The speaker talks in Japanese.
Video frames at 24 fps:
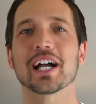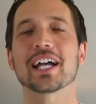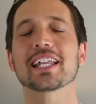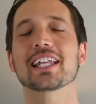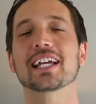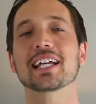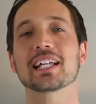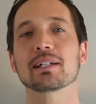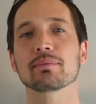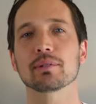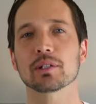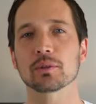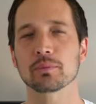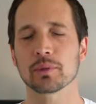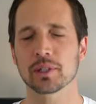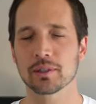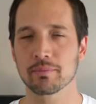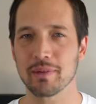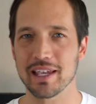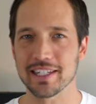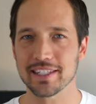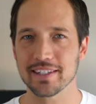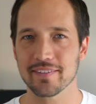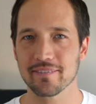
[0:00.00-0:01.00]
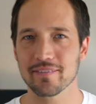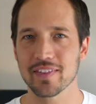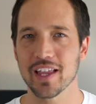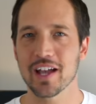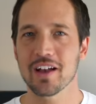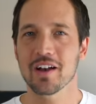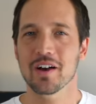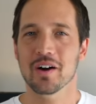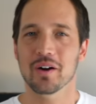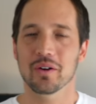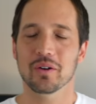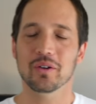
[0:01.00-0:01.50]
介できればと思います。
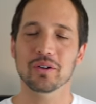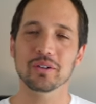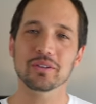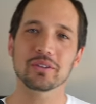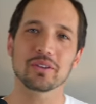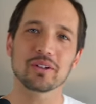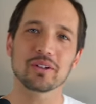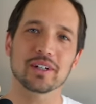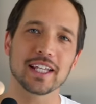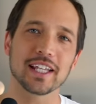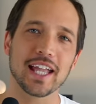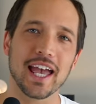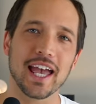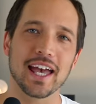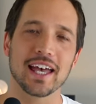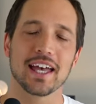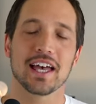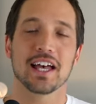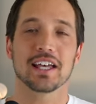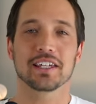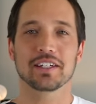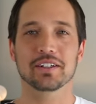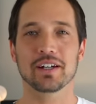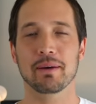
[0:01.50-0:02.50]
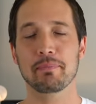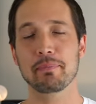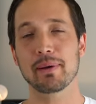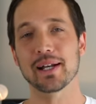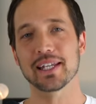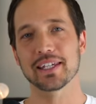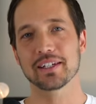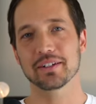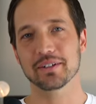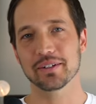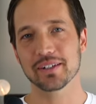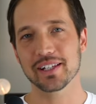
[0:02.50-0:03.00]
本当にね、やっぱ
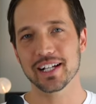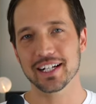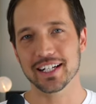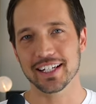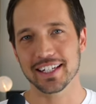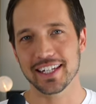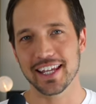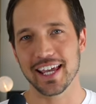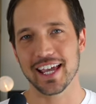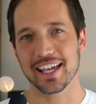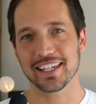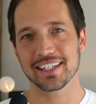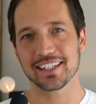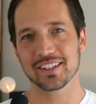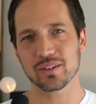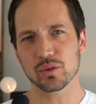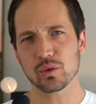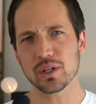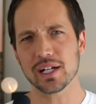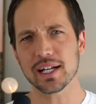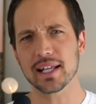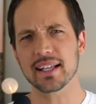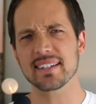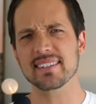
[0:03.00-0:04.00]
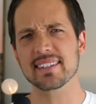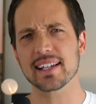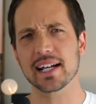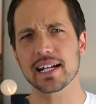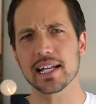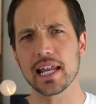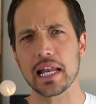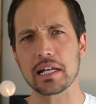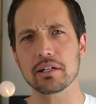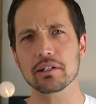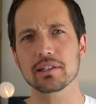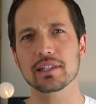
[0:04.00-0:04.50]
り世の中で人から好か
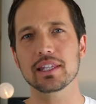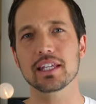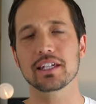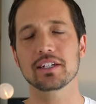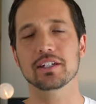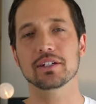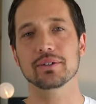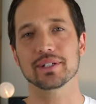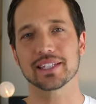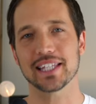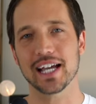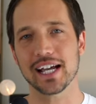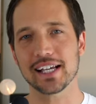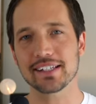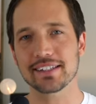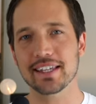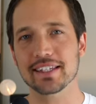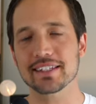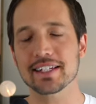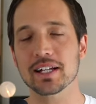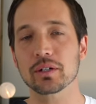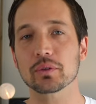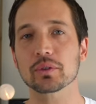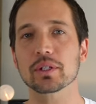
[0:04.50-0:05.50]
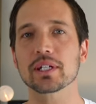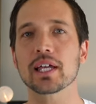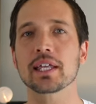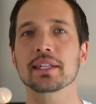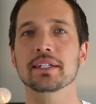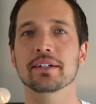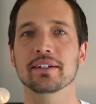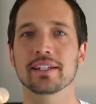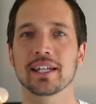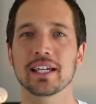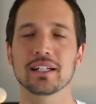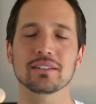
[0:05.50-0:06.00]
れるっていうのは大切なことなん
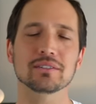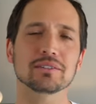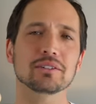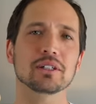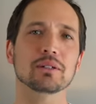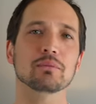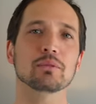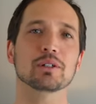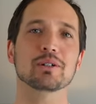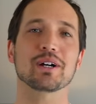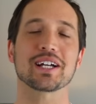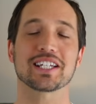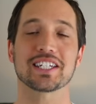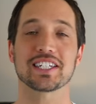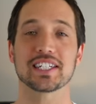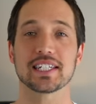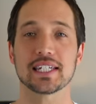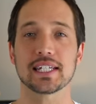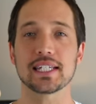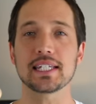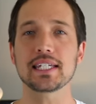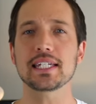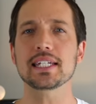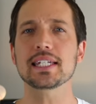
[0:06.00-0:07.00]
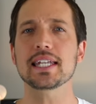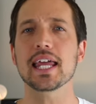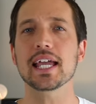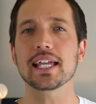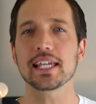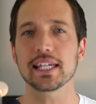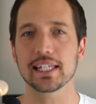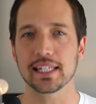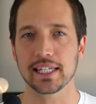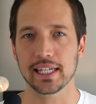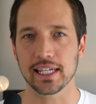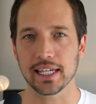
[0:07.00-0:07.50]
だよね。本当に僕は心理
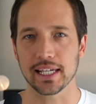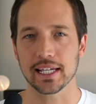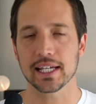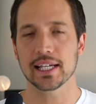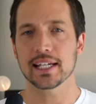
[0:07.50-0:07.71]
的に